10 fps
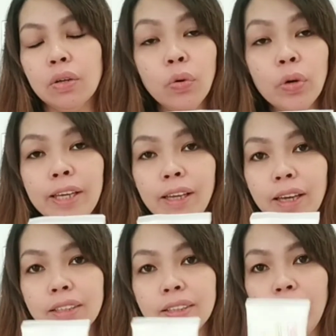
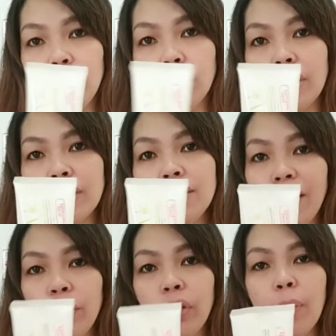pumihiyang sa inyo. Kasi
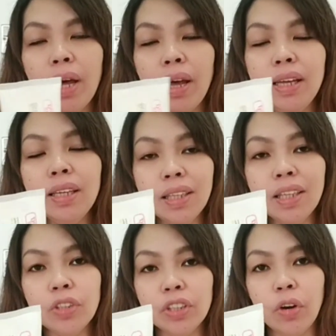ngayon, napakainit
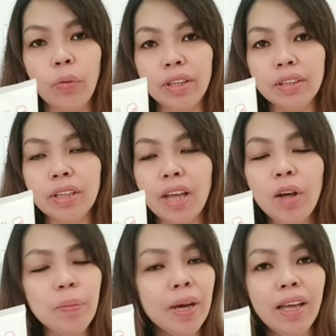dito sa Kuwait.
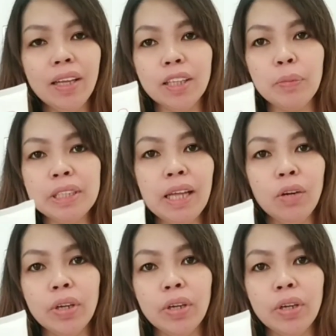Napakainit. Mas lalo